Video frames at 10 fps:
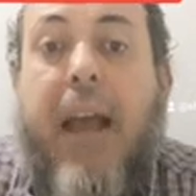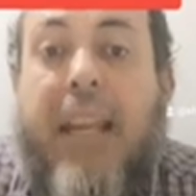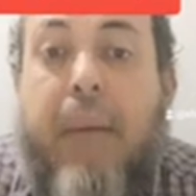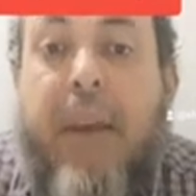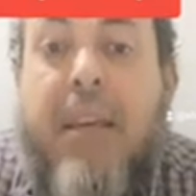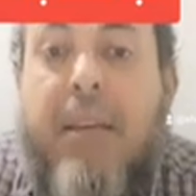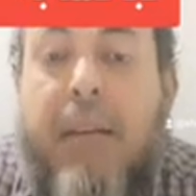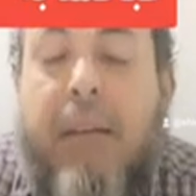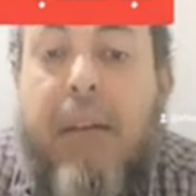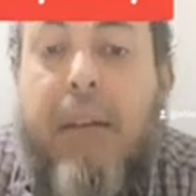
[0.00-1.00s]
النبي
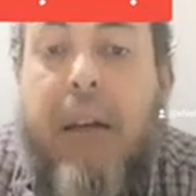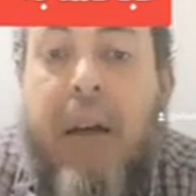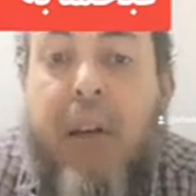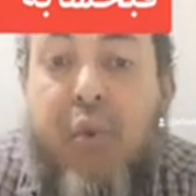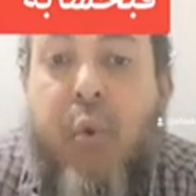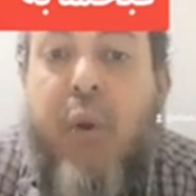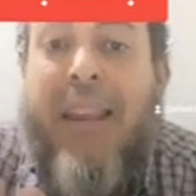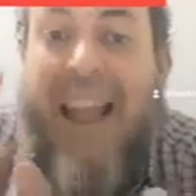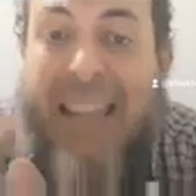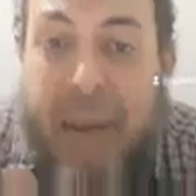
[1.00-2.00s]
الرسول
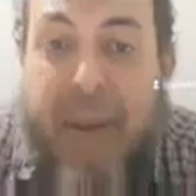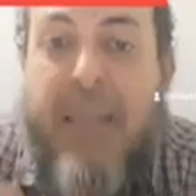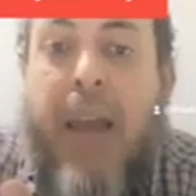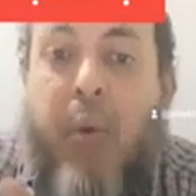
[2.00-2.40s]
النبي